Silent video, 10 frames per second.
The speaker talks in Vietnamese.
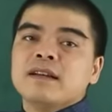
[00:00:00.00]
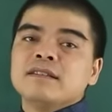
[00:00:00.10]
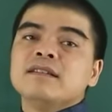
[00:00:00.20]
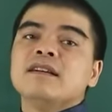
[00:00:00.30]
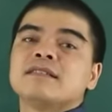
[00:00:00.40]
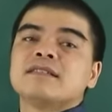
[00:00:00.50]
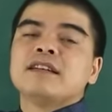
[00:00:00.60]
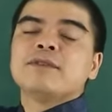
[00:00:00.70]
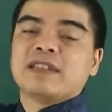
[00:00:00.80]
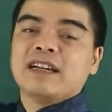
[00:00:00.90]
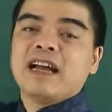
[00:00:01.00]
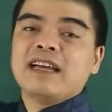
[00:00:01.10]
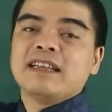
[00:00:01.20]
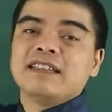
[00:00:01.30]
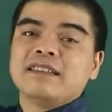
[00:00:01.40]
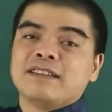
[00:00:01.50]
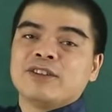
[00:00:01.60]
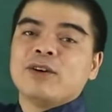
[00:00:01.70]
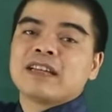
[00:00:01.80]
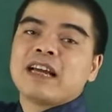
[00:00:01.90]
những người sinh vào tháng 2 thì
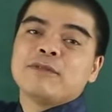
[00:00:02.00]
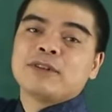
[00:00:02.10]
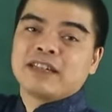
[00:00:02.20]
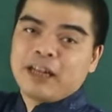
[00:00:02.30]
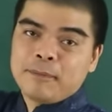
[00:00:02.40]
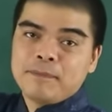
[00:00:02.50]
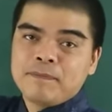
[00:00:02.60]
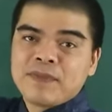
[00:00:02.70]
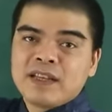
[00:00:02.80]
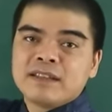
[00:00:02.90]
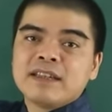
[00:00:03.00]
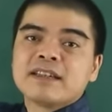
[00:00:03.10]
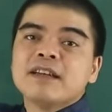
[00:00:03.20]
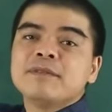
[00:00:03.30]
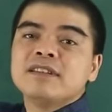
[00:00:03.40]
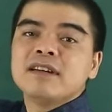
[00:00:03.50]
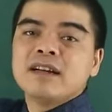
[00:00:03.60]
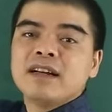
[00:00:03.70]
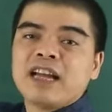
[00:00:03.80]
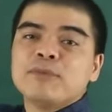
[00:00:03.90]
thọ thai vào tháng 5 thì kiếp trước
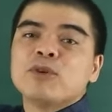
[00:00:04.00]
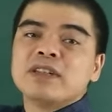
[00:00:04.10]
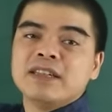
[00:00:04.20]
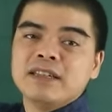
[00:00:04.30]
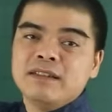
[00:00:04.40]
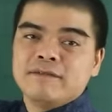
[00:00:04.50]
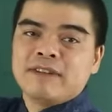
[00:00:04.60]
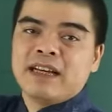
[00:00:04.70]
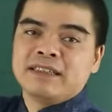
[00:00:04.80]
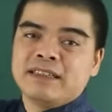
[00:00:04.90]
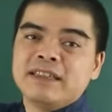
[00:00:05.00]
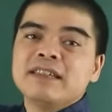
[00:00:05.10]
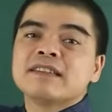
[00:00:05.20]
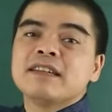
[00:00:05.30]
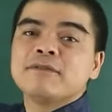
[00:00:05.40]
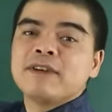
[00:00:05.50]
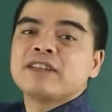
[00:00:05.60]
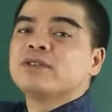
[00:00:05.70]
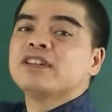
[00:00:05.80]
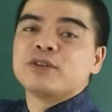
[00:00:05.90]
hay bố thí và gì in kinh phát
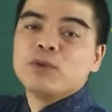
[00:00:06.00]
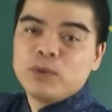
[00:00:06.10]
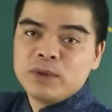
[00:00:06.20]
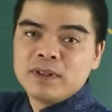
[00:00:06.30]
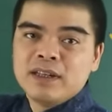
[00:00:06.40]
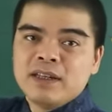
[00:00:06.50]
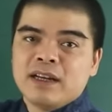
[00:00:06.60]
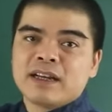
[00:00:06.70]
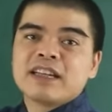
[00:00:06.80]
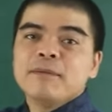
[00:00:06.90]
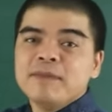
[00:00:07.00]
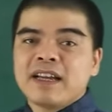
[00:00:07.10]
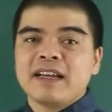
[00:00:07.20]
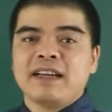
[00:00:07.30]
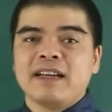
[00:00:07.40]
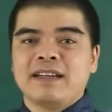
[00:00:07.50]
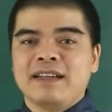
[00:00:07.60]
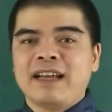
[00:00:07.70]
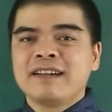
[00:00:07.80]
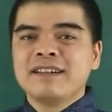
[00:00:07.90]
cho người tu à, kiếp này
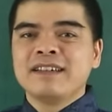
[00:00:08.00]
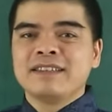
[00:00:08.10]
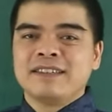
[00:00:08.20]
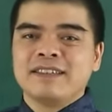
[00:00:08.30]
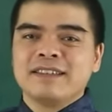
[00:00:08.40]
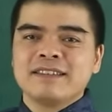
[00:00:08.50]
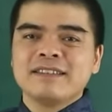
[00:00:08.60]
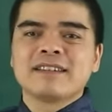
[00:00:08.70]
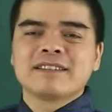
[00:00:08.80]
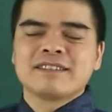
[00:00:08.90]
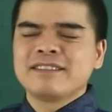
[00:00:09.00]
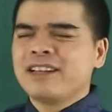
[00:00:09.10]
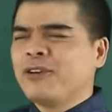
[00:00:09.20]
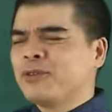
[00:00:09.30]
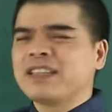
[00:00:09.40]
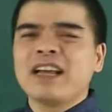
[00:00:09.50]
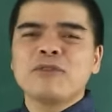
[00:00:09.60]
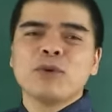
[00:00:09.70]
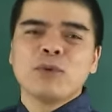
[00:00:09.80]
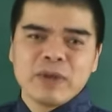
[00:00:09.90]
là người gì được giàu sang
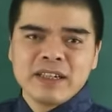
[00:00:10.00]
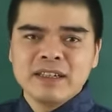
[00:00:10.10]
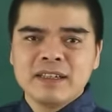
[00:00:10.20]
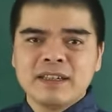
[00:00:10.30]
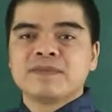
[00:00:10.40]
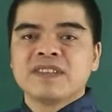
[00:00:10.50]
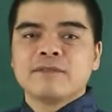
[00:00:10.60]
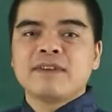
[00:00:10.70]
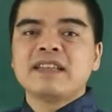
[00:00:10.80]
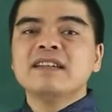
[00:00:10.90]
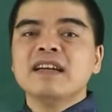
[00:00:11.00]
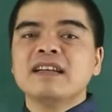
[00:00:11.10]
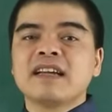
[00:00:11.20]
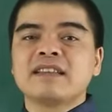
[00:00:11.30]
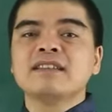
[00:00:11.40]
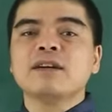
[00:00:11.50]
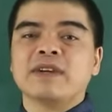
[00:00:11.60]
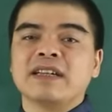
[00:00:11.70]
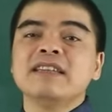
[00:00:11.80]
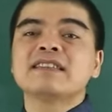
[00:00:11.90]
phú quý và những người này thường
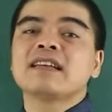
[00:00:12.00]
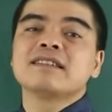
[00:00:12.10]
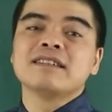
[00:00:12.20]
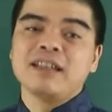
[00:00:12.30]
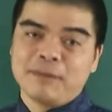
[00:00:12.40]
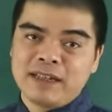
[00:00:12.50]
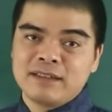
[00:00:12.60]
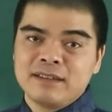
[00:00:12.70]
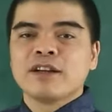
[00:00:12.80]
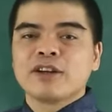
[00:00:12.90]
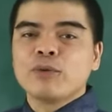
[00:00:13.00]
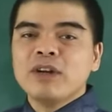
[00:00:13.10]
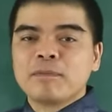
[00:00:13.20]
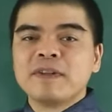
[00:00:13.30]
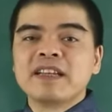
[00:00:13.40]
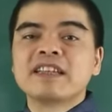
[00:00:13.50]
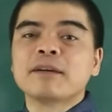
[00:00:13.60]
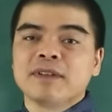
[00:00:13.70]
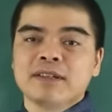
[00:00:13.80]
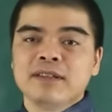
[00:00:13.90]
phải đi xa xứ làm ăn cũng lập nên
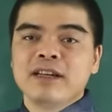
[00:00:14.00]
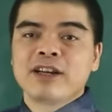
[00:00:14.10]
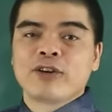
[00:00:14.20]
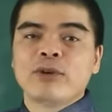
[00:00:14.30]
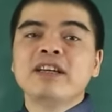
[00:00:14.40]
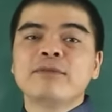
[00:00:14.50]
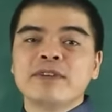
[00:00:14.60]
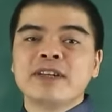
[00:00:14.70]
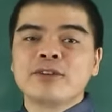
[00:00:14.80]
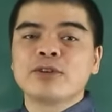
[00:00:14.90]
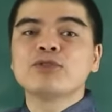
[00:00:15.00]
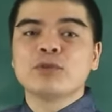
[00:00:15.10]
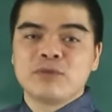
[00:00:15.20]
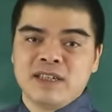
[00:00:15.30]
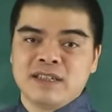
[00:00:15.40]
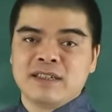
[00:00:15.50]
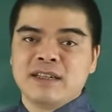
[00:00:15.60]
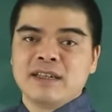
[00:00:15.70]
nghiệp lớn có điền viên có ruộng vườn